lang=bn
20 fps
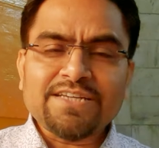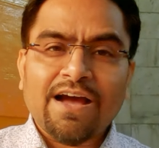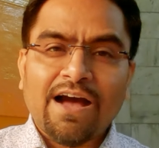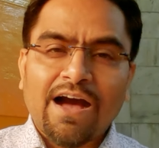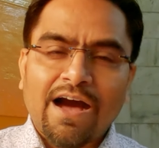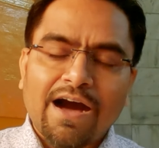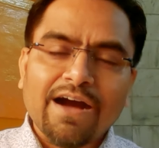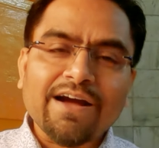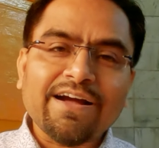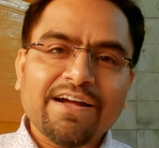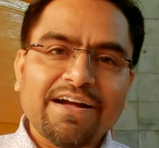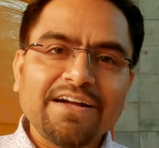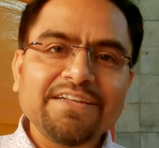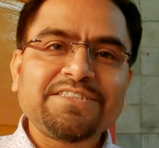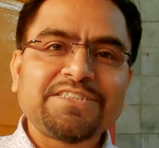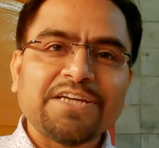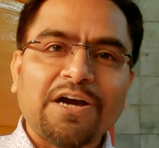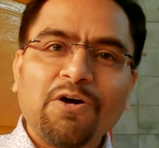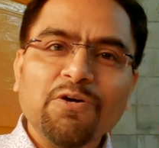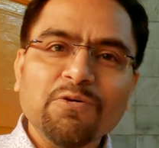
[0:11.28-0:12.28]
আচ্ছা হাক্কা
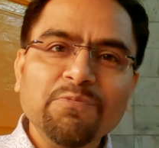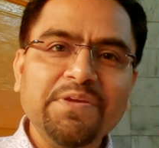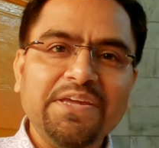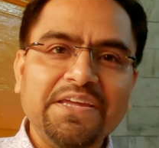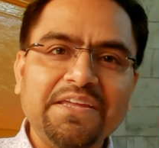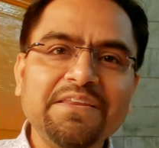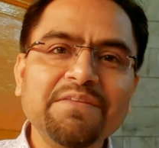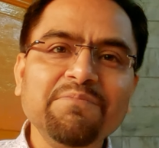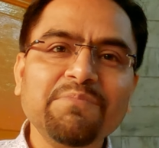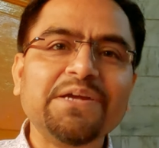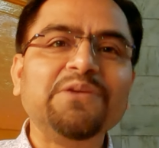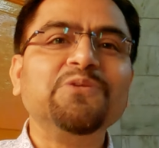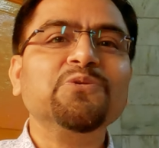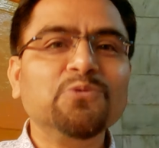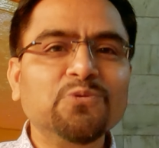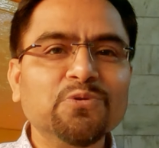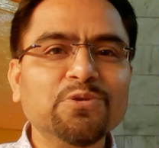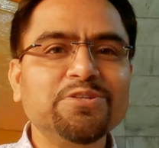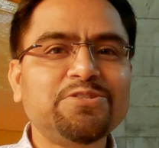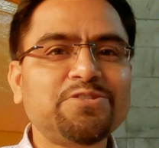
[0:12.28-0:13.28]
চাউমিন বা
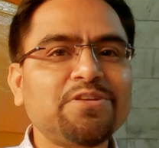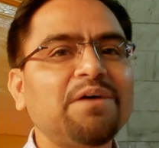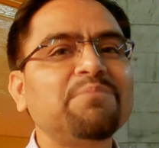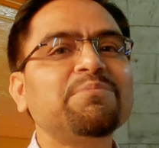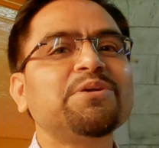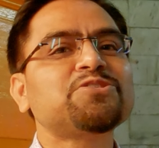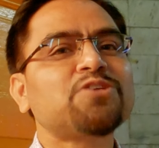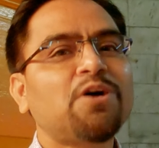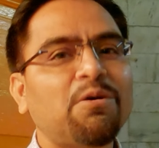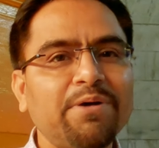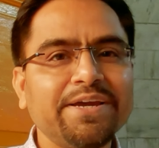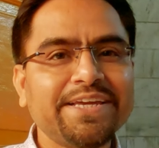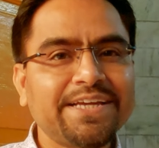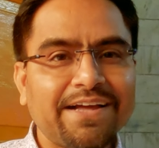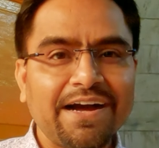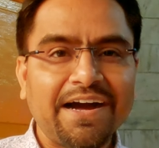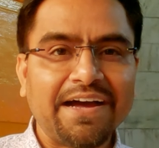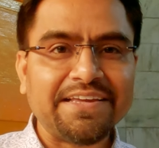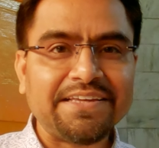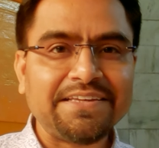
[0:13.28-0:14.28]
নুডলস তো আমরা সবাই
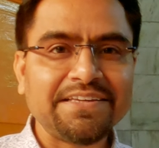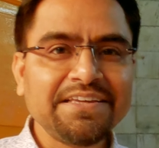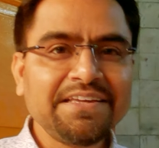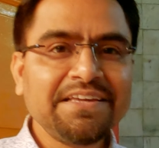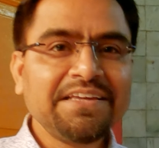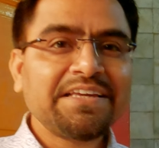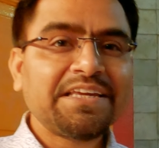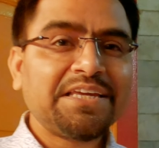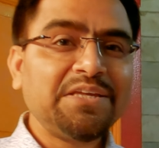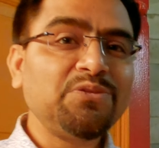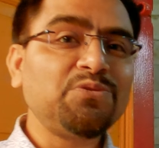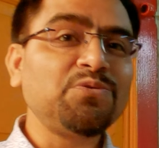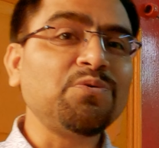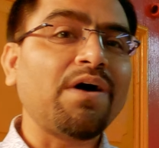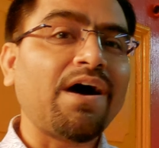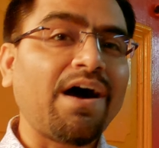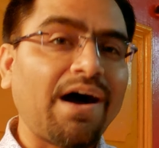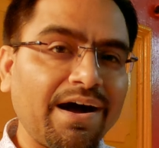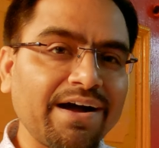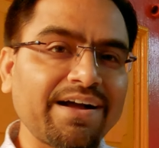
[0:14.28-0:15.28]
খাই কিন্তু
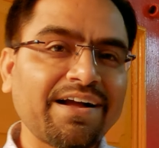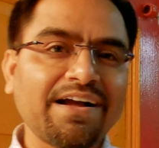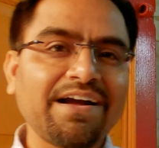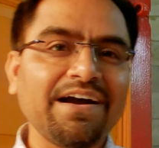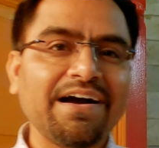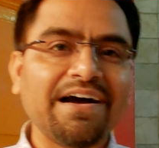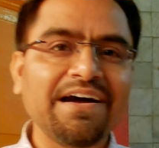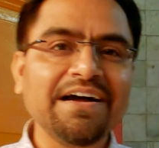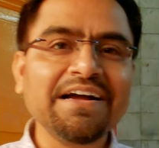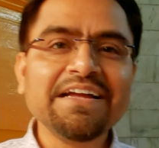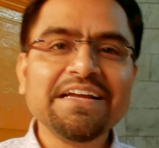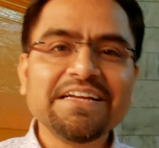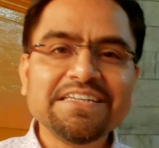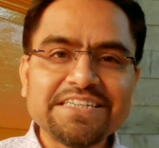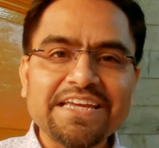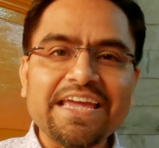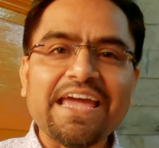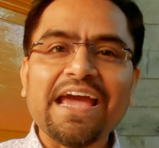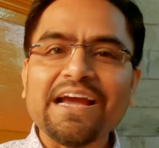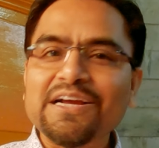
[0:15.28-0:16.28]
হাক্কা
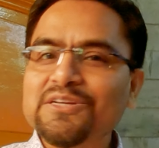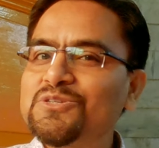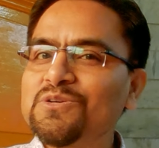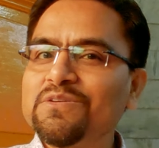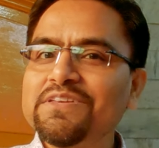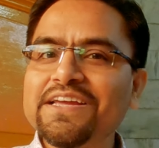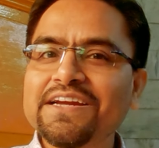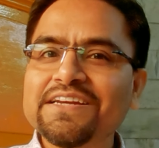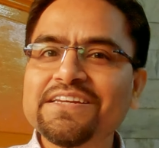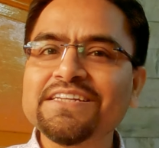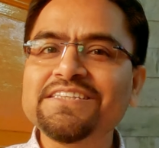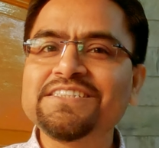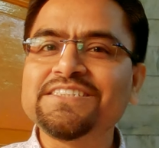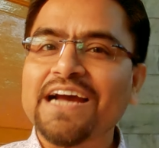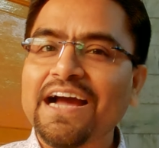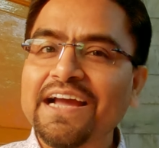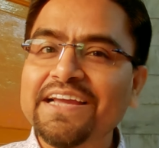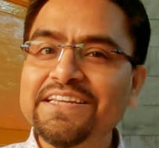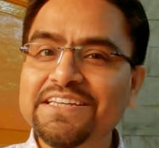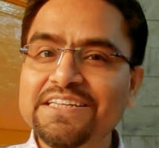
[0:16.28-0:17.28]
যে অ্যাকচুয়ালি একটা
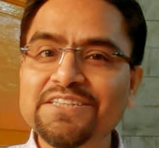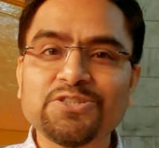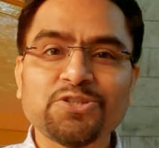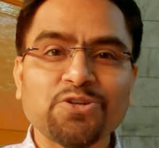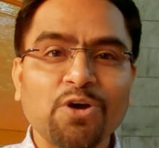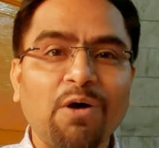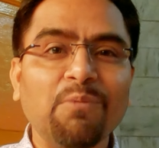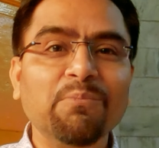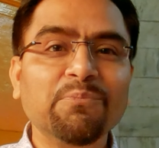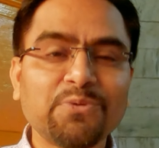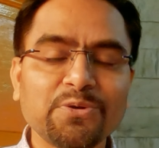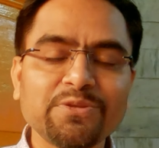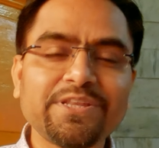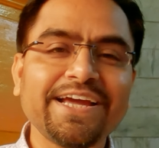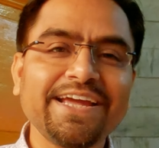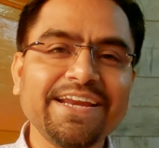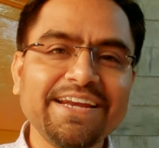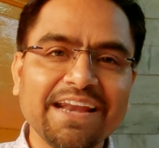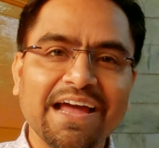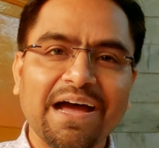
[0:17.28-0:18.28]
চাইনিজ
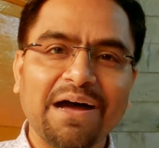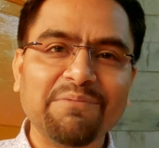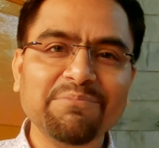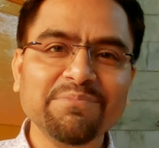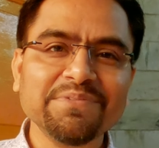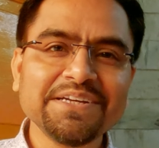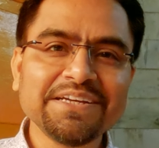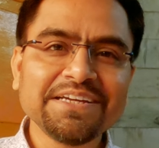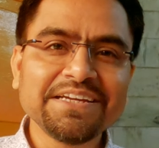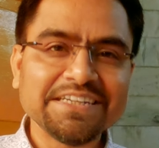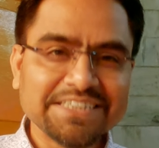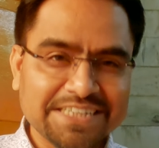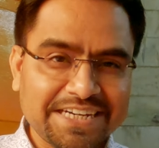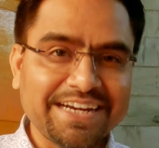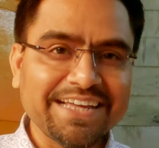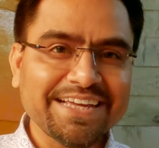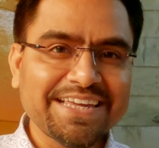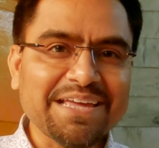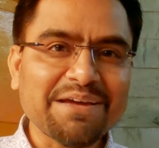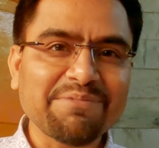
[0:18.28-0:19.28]
সম্প্রদায়ের নাম
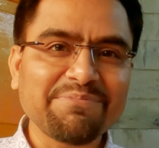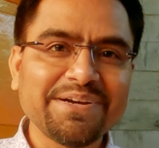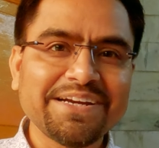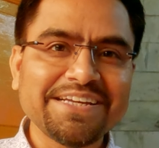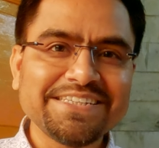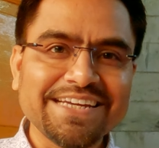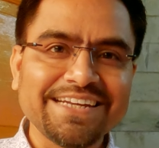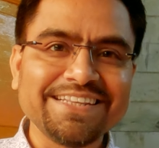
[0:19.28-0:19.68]
সেটা কি আপনারা